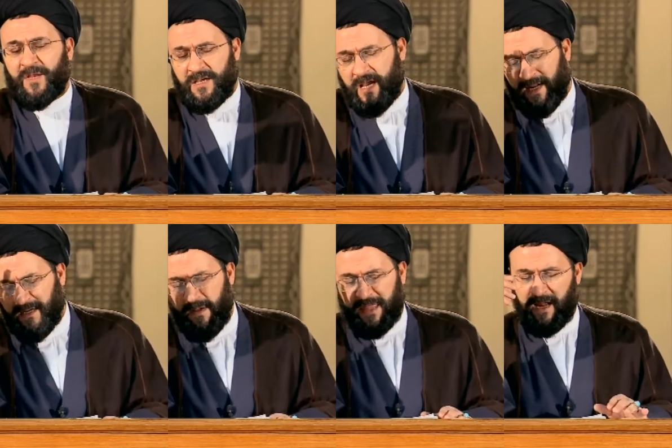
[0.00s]

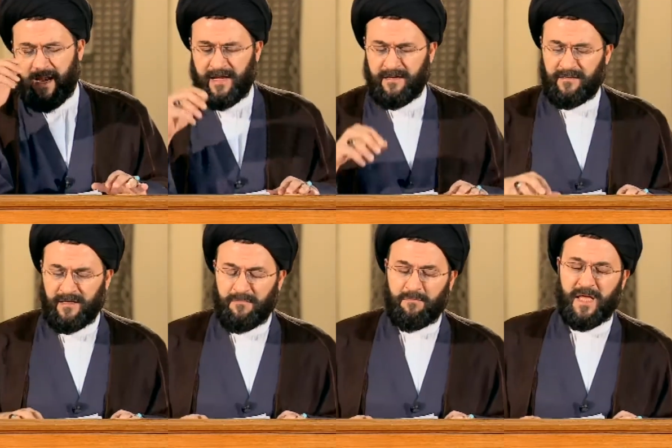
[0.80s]
يعني مثلا
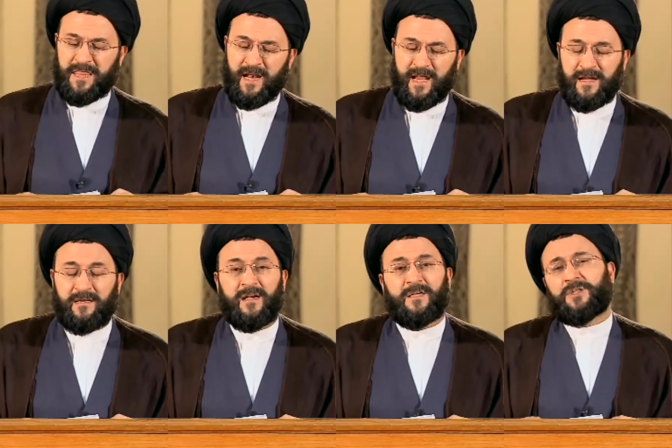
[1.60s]
مثلا
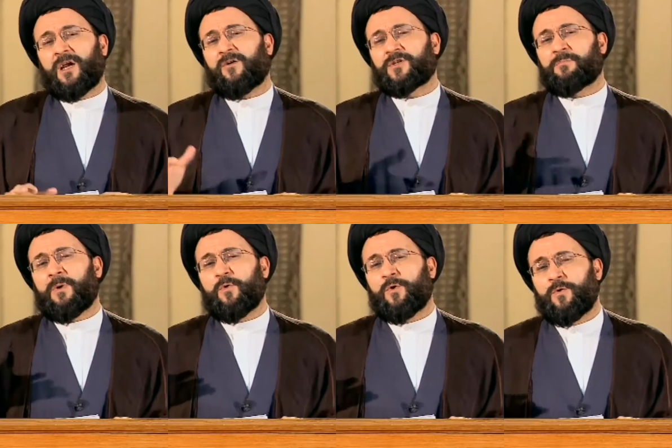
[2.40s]
شخص
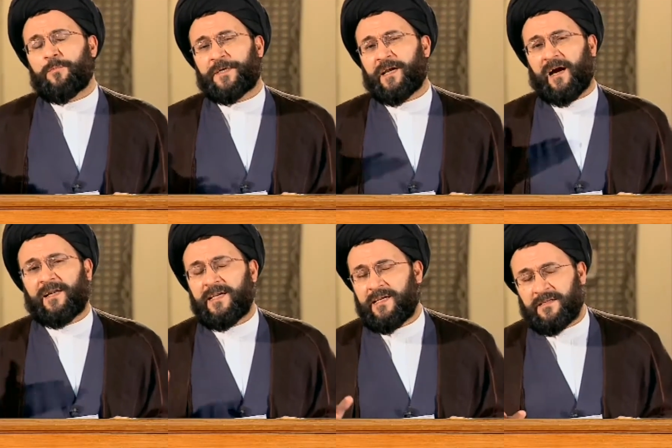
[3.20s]
موهوب
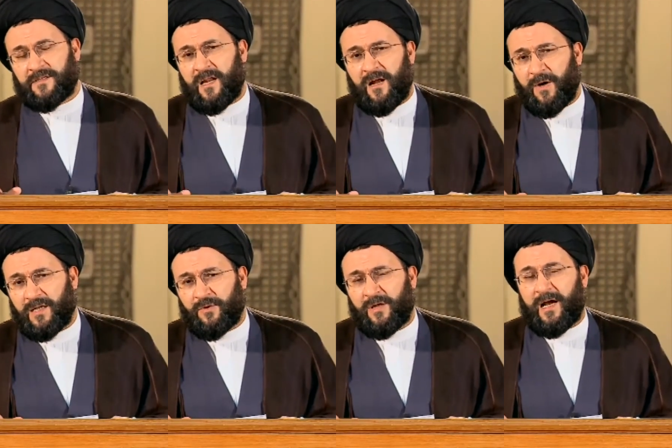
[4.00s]
كعلي
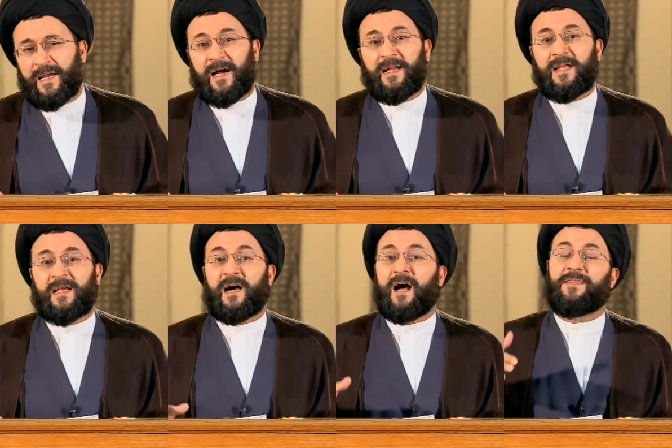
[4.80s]
صلوات الله عليه
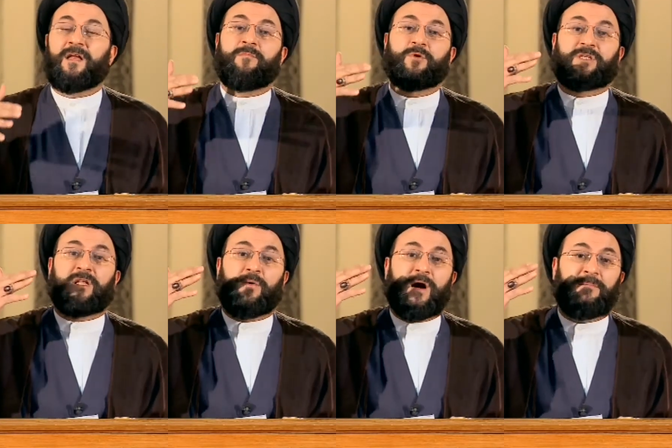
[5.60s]
هذا
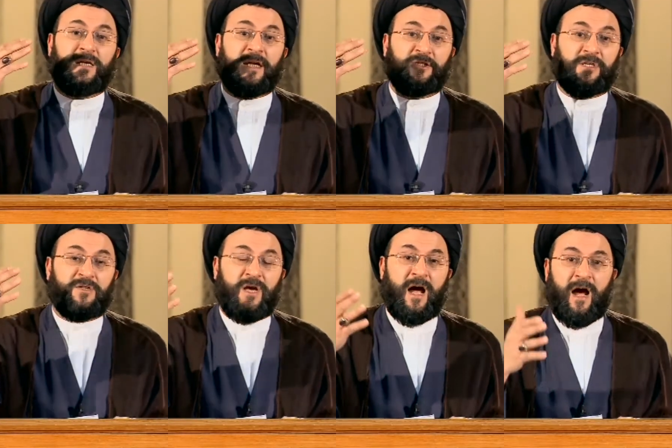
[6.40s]
المستوى من
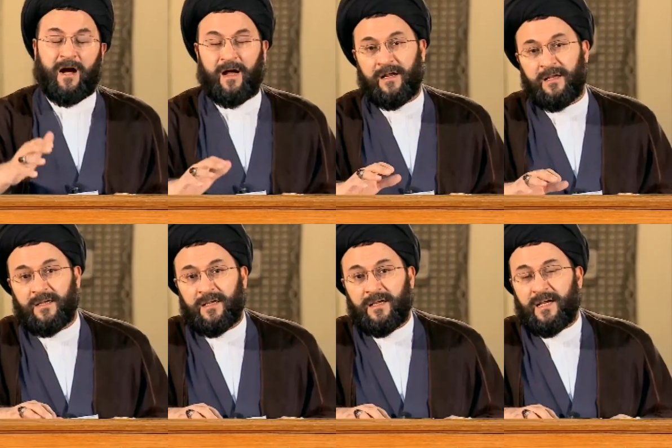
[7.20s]
الشجاعه
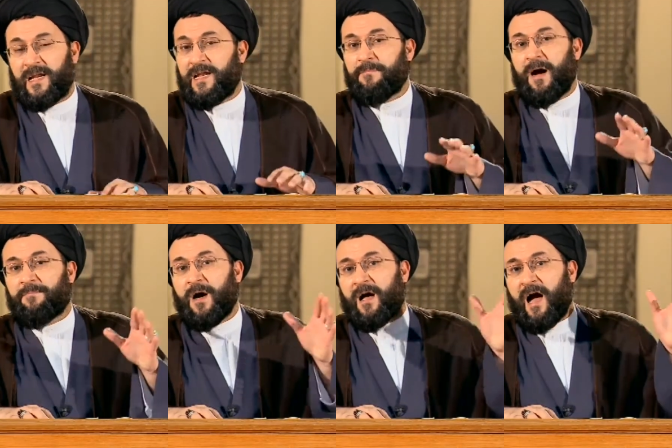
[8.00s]
اللي ما
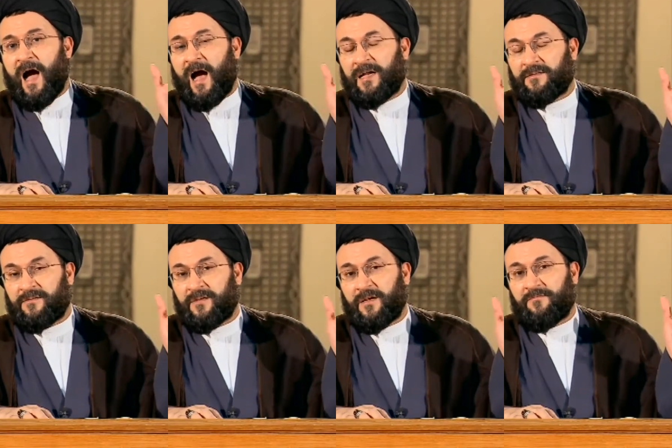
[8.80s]
بقى احد
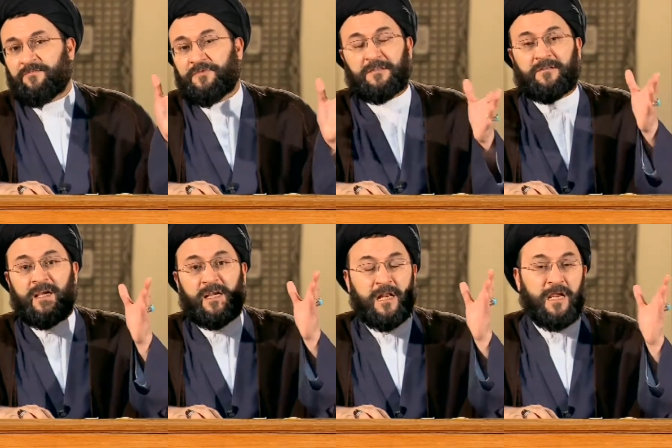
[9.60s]
في
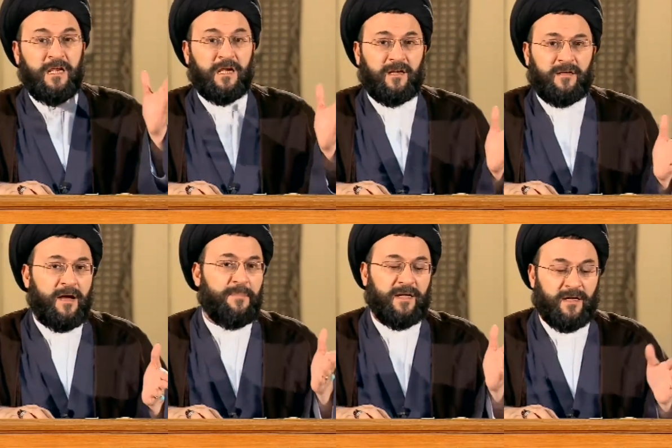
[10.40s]
التاريخ
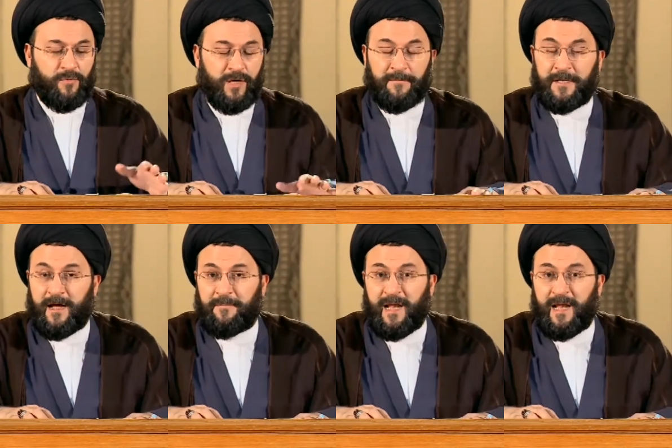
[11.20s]
كما يقول ابن ابي